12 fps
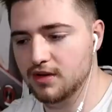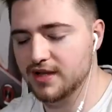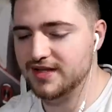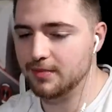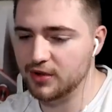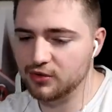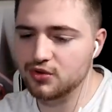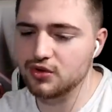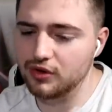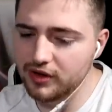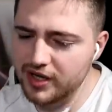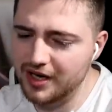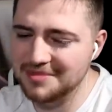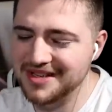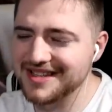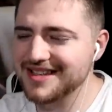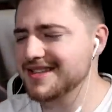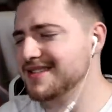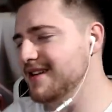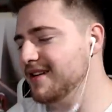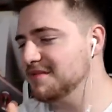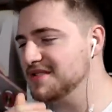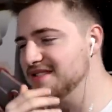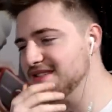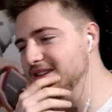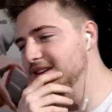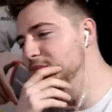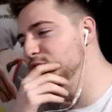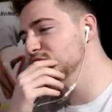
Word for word: Ah c'est pas toujours le cas mais c'est quand même si, c'est quand même